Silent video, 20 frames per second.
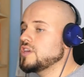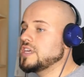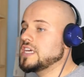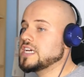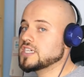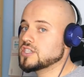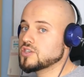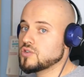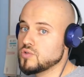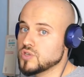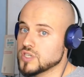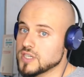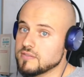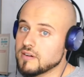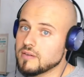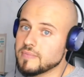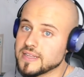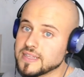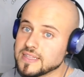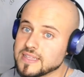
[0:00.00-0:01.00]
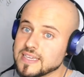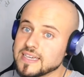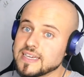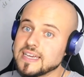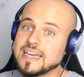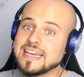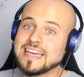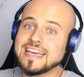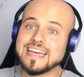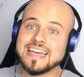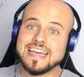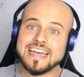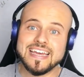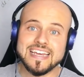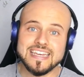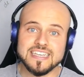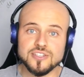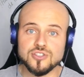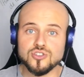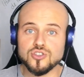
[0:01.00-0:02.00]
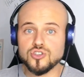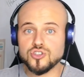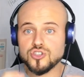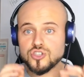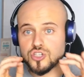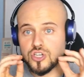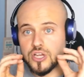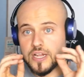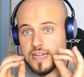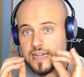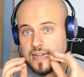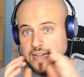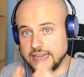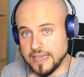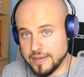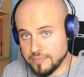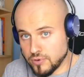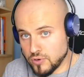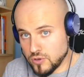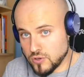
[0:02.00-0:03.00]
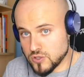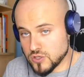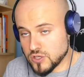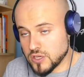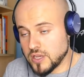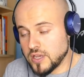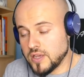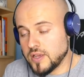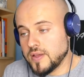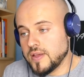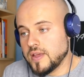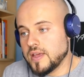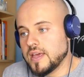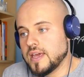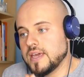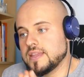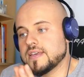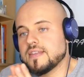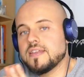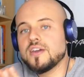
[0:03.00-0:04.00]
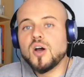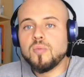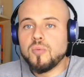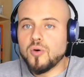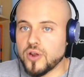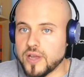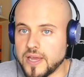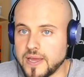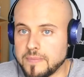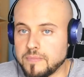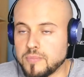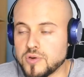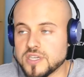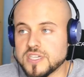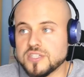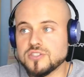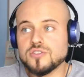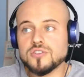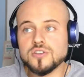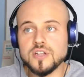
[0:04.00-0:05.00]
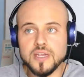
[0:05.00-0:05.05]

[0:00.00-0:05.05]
y exclusivamente estos libros. Y te digo por qué. Porque estos